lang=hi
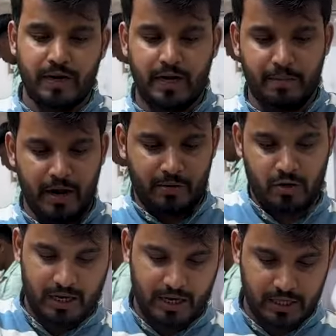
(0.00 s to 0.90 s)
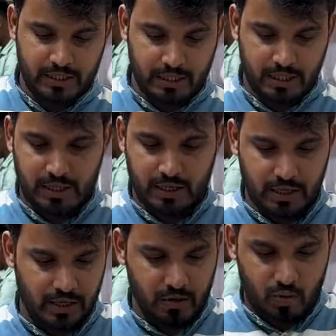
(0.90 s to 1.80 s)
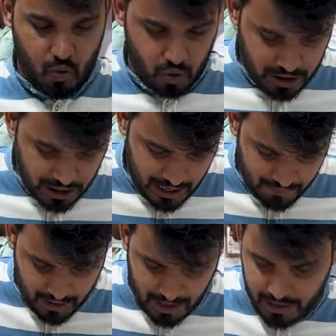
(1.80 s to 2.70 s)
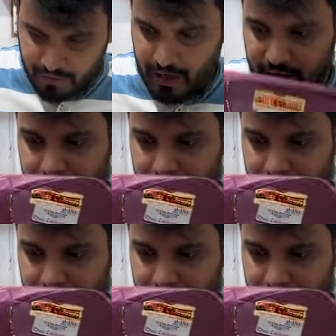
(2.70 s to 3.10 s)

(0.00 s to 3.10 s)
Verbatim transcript: हिट डिमांड में जो आर्टिकल चलते हैं ना ये देखिए टोटल हैवी हैंडवर्क का